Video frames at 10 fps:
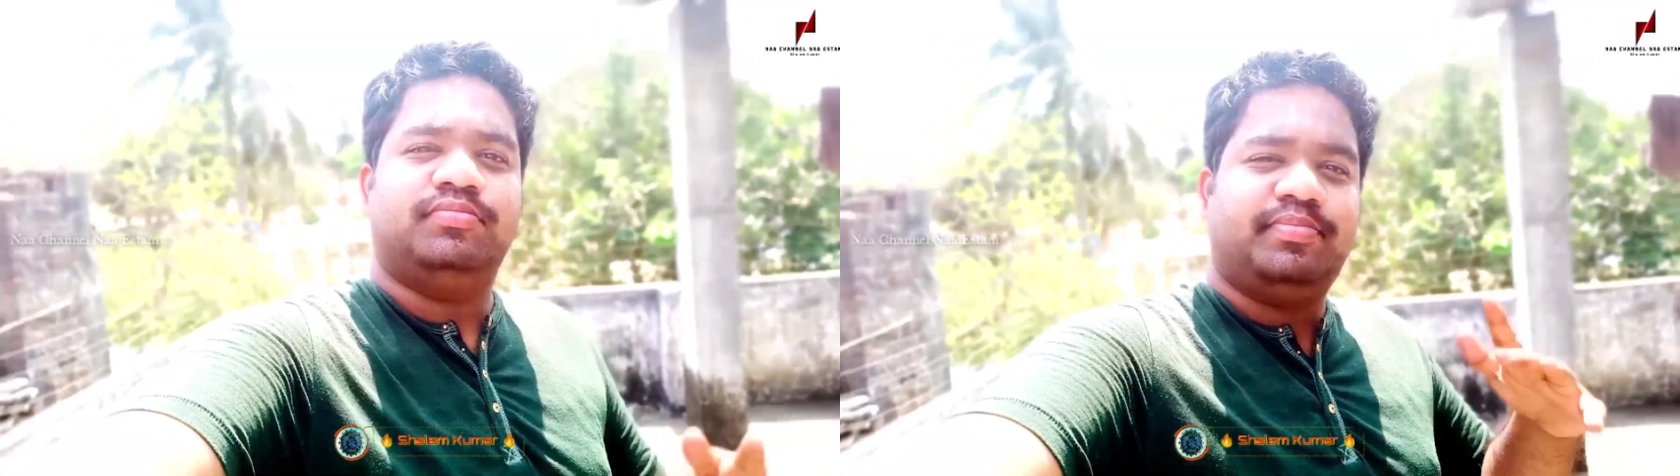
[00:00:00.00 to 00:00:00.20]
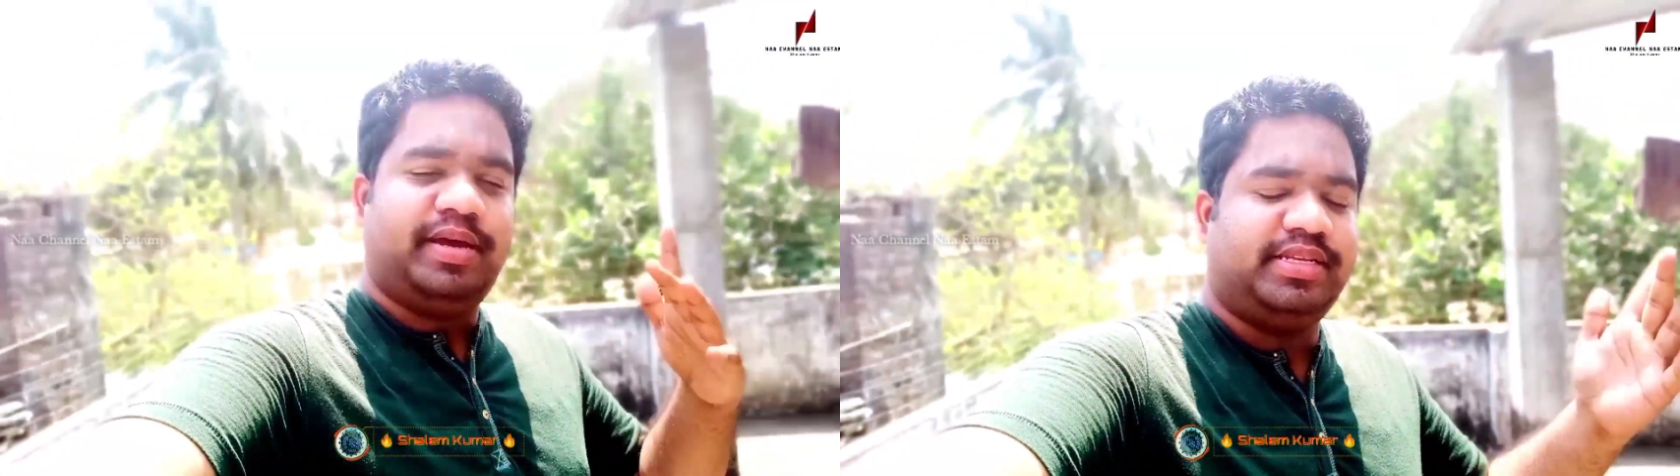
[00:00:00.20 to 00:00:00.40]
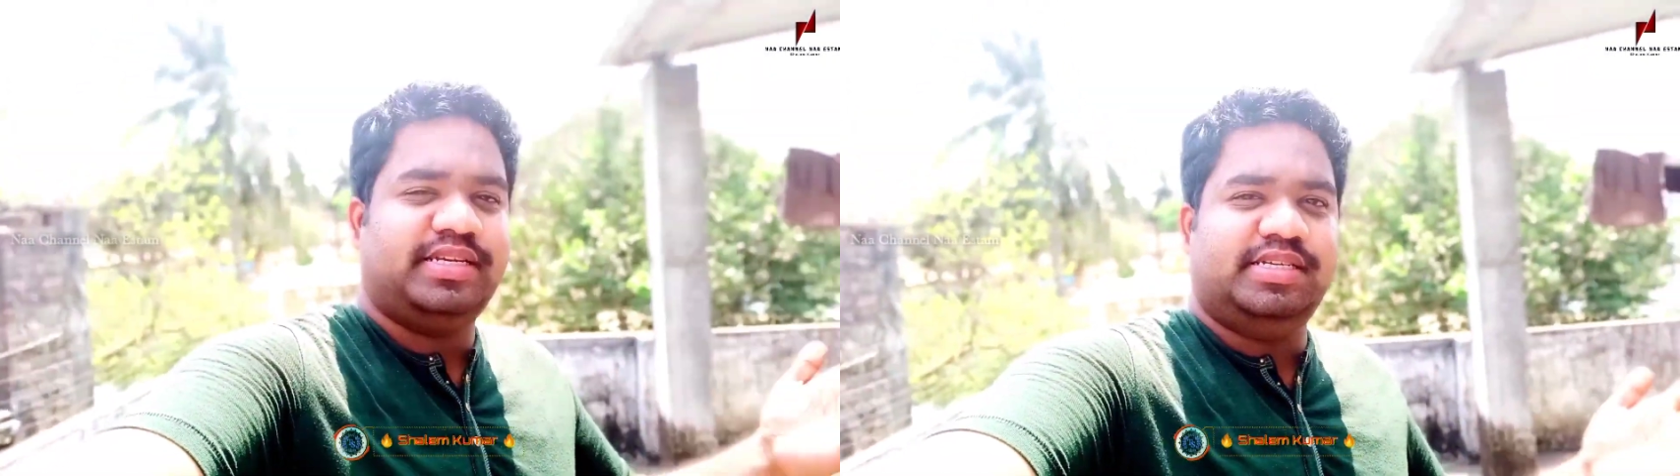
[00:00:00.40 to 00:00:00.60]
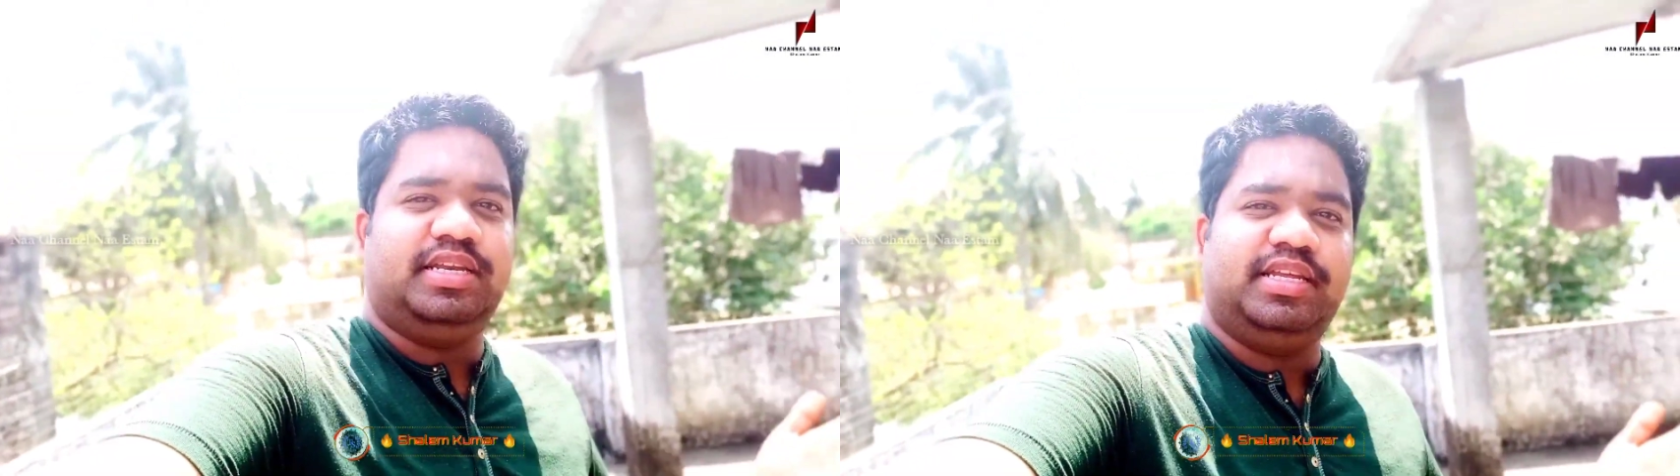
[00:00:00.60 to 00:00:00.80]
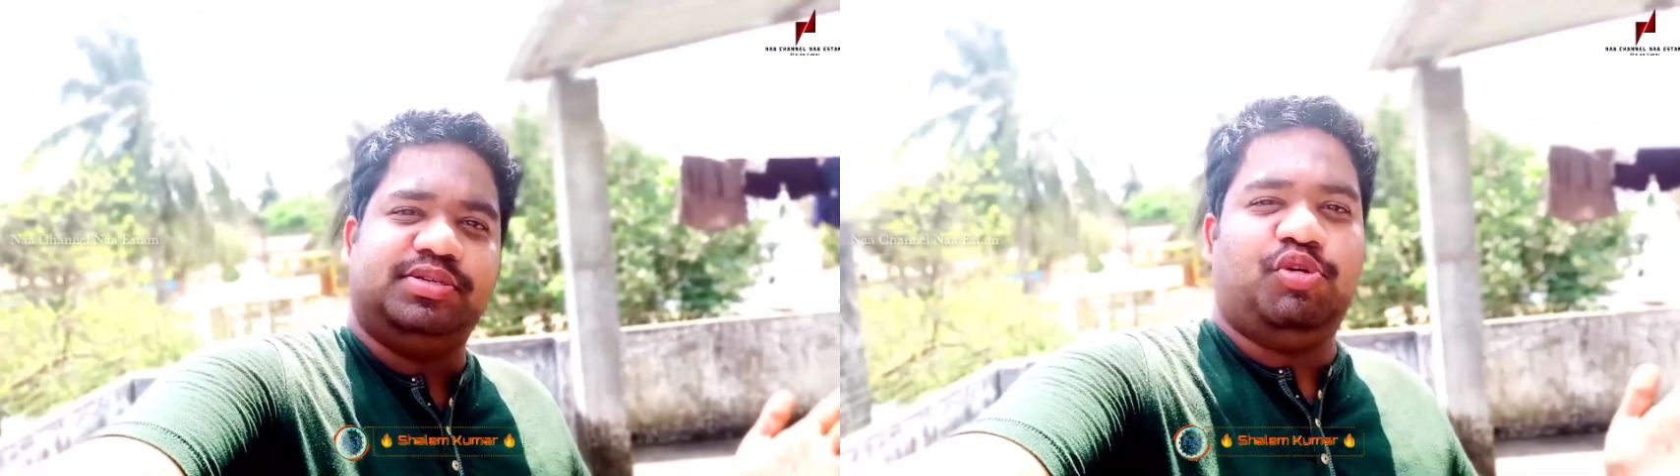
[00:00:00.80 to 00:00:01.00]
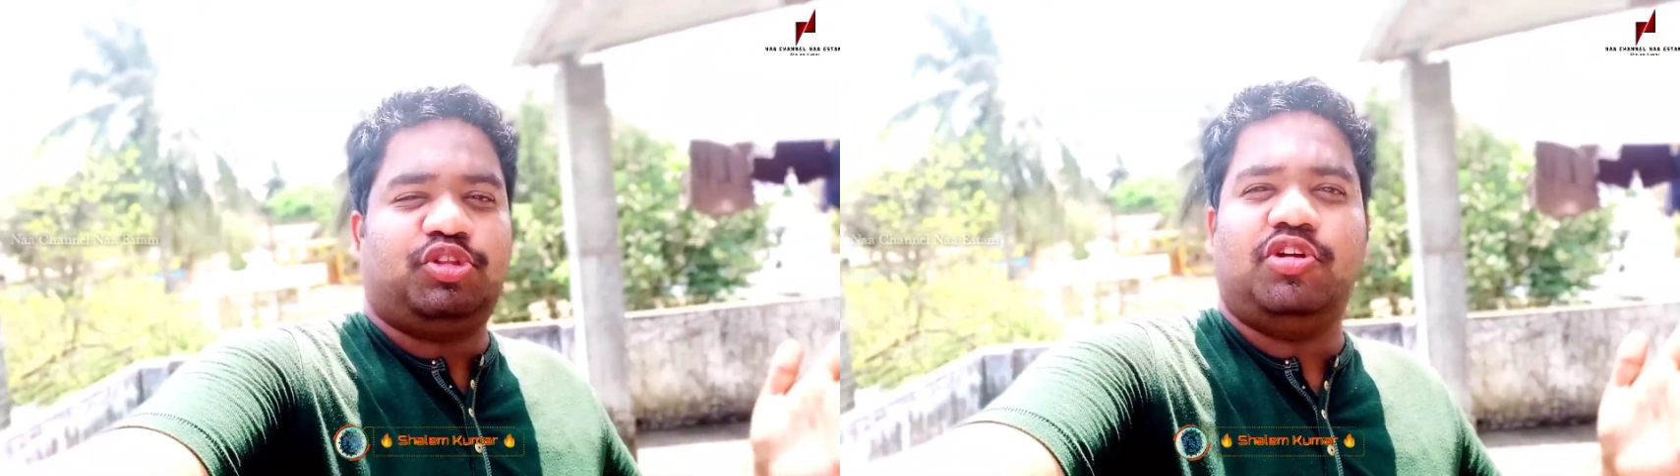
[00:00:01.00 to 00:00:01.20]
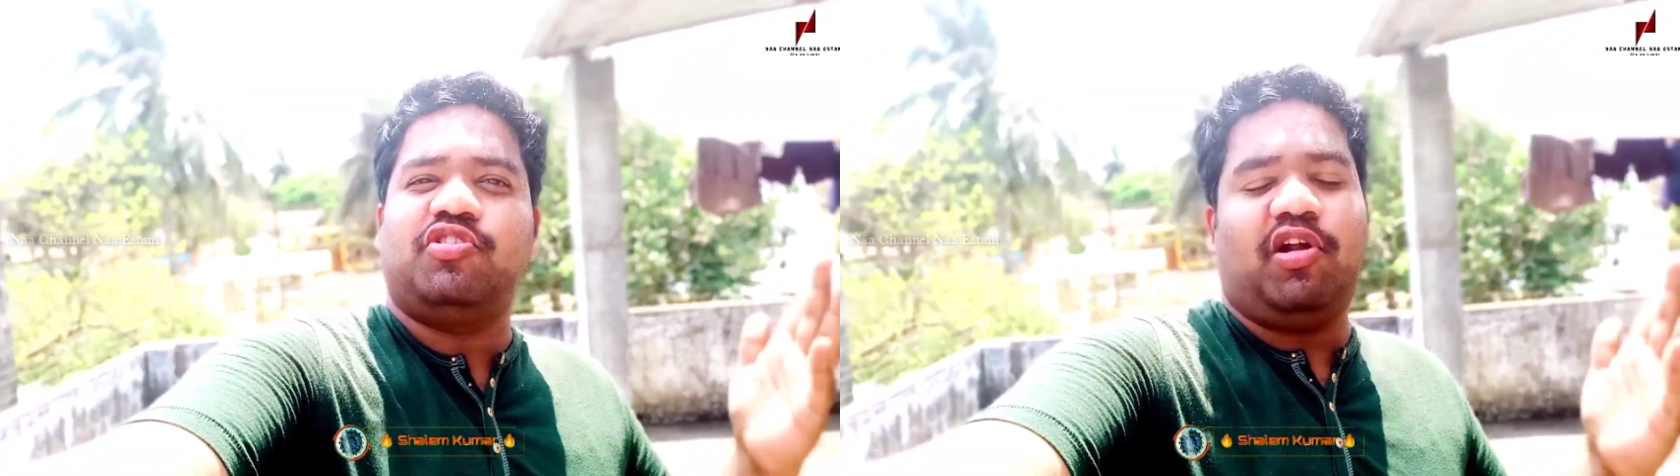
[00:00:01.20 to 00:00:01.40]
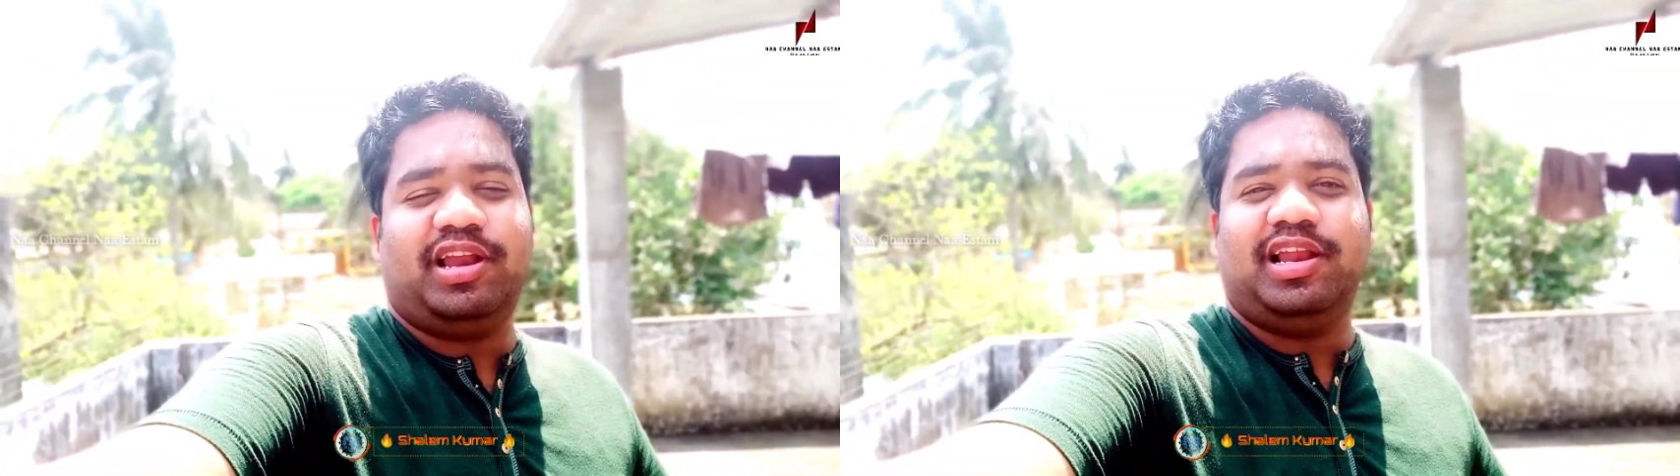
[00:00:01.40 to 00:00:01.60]
పర్చేసింగ్ నుంచి మొత్తం
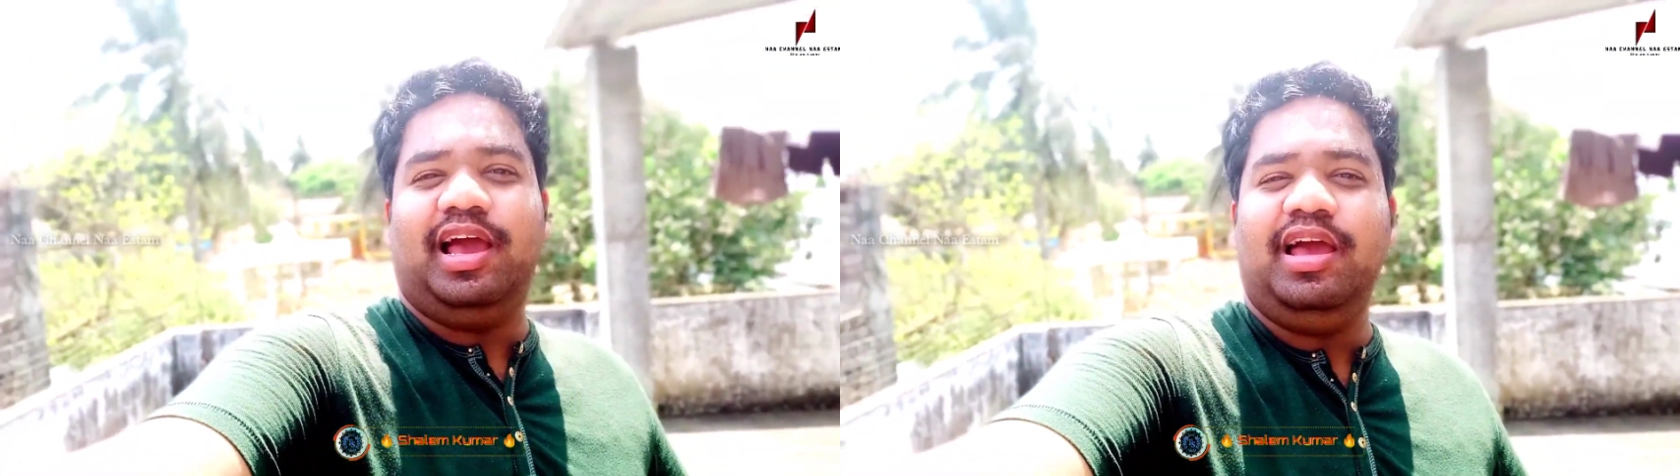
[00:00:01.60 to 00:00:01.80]
టోటల్గా